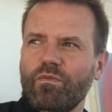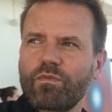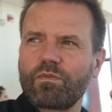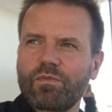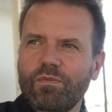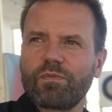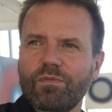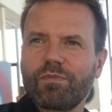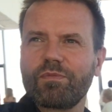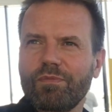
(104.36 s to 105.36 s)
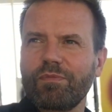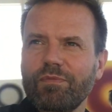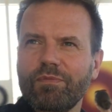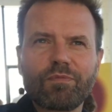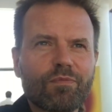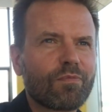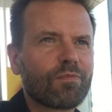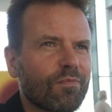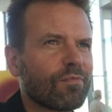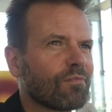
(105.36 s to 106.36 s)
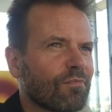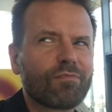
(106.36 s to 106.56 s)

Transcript: część dużych, część małych.